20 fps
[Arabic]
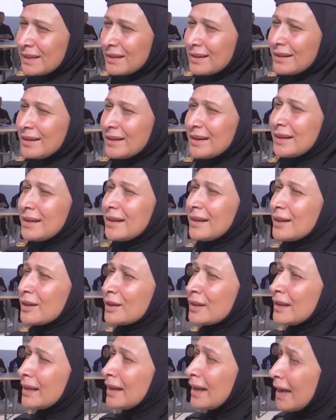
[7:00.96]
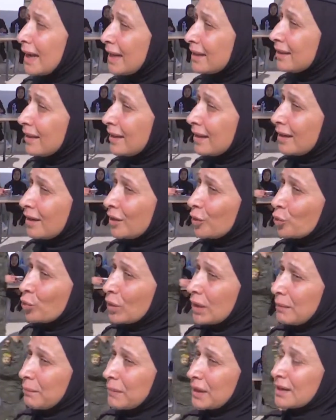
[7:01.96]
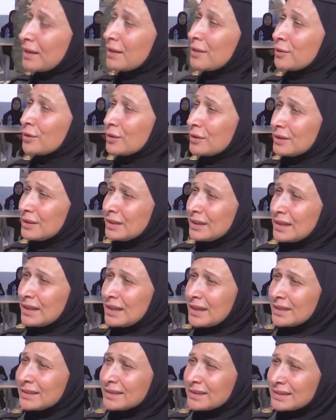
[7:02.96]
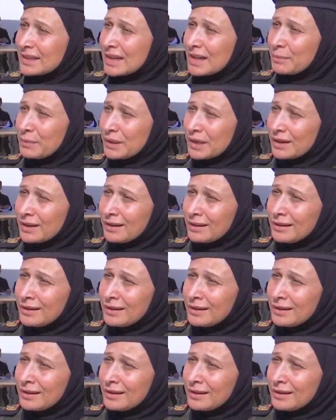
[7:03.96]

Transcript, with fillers: آه هذا هو الماراثون السابع